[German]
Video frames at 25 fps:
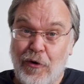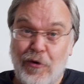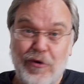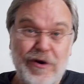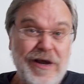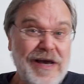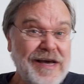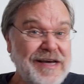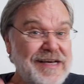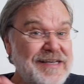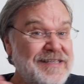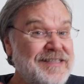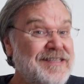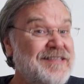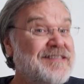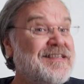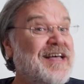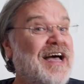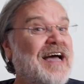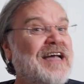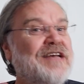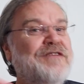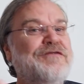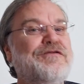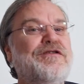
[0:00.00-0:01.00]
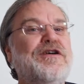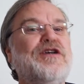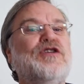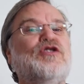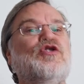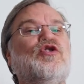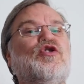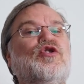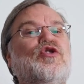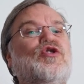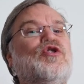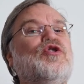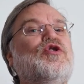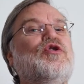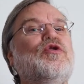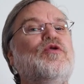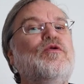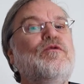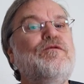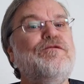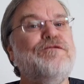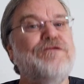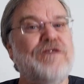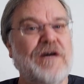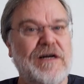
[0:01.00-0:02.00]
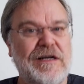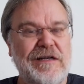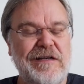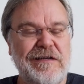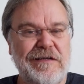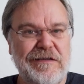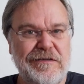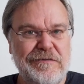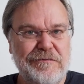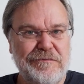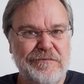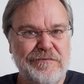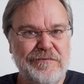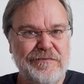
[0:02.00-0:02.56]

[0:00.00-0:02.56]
oder ist es einfach Zufall?